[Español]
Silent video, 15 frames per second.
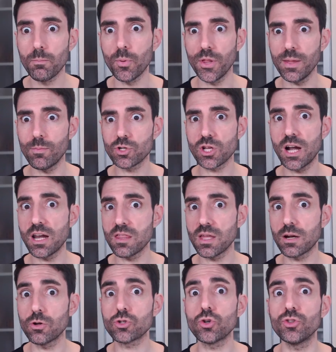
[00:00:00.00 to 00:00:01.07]
Podemos
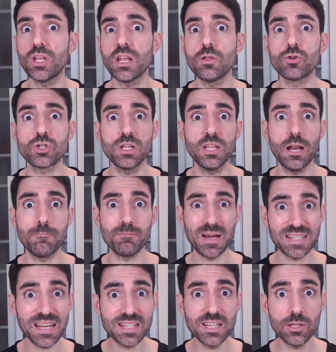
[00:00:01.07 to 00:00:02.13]
analizar los contenidos que tienen
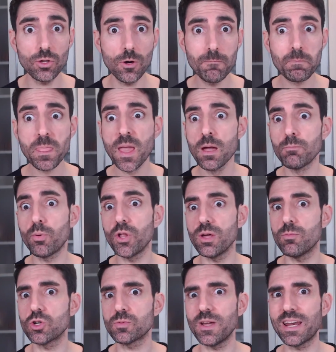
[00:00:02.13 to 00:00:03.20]
más éxito,
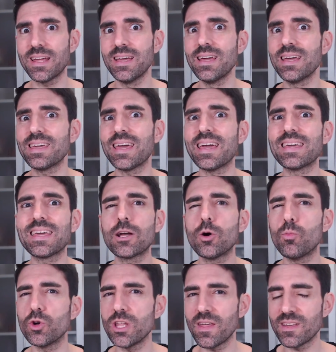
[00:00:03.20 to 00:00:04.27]
podemos ver que en qué
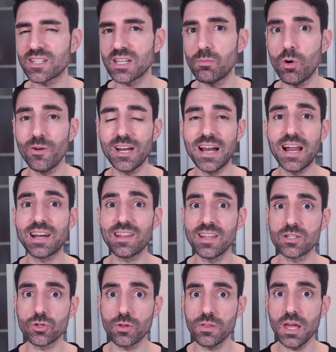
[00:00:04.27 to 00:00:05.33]
comunidades se mueven en las
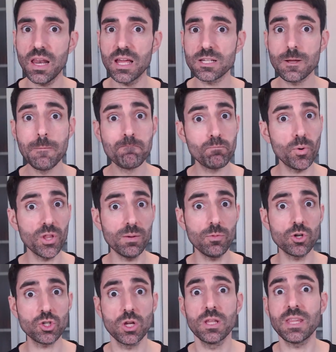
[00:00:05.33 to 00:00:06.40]
redes sociales,
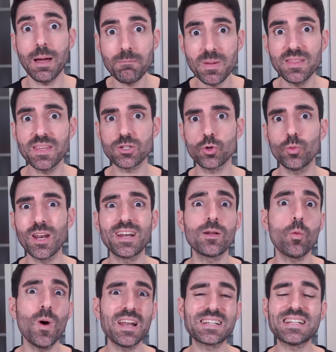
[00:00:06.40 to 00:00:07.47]
podemos también descubrir
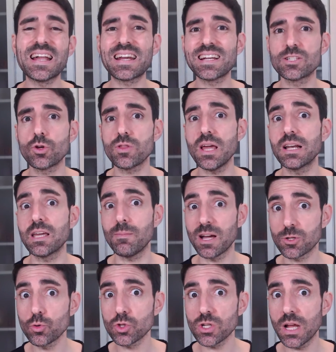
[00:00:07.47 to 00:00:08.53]
cuál es la red social que
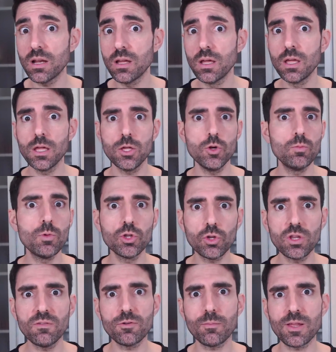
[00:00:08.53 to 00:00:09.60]
más usan y un montón
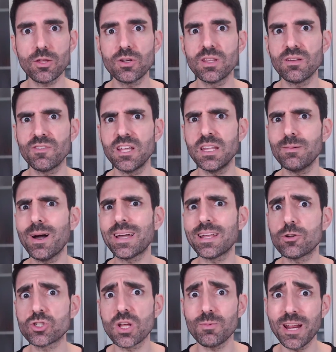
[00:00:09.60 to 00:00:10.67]
de información en definitiva que
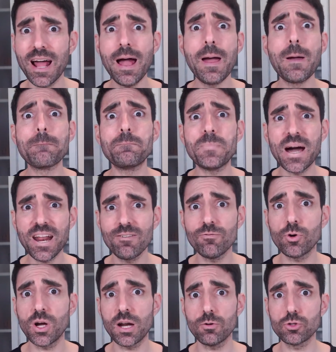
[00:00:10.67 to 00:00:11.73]
nos servirá para
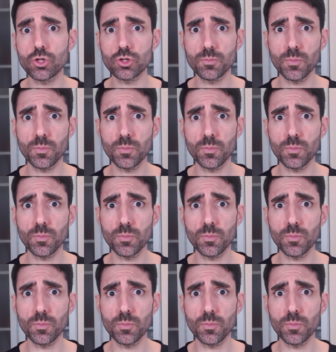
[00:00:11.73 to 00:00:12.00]
enfocar nuestros